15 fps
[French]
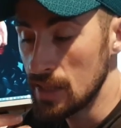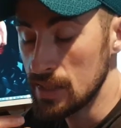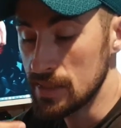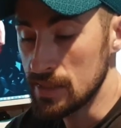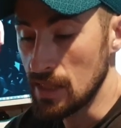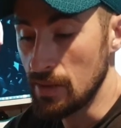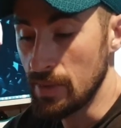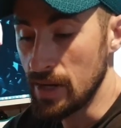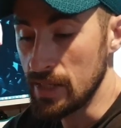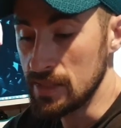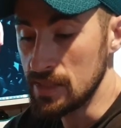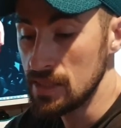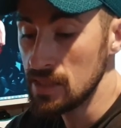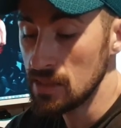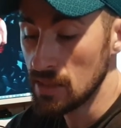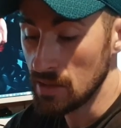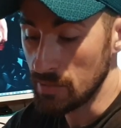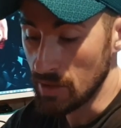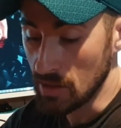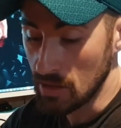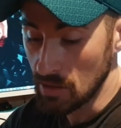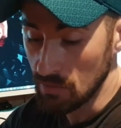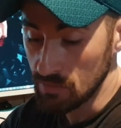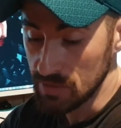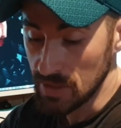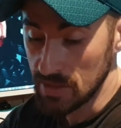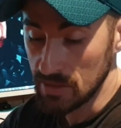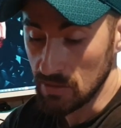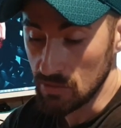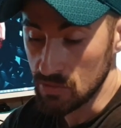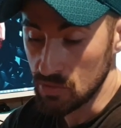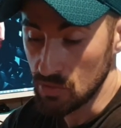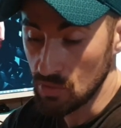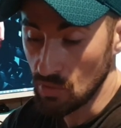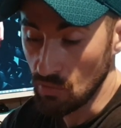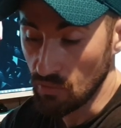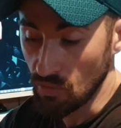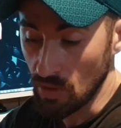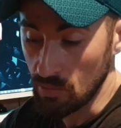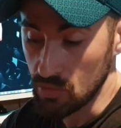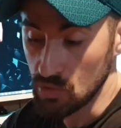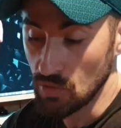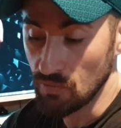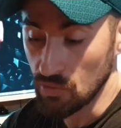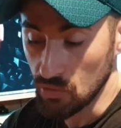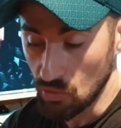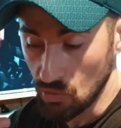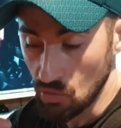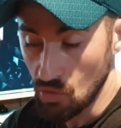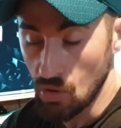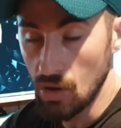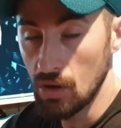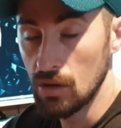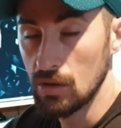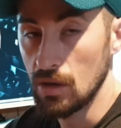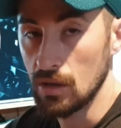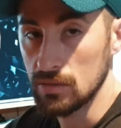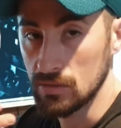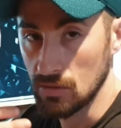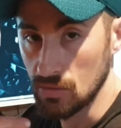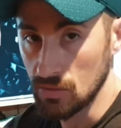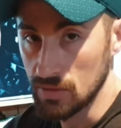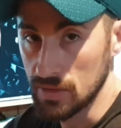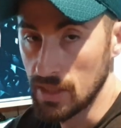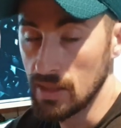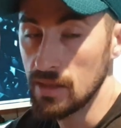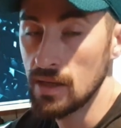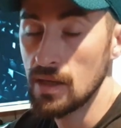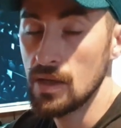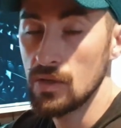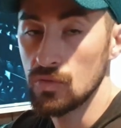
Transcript: c'est la maladie, et eh bien quand vous allez dans le sud, au fur et à mesure, votre corps en tant que tel,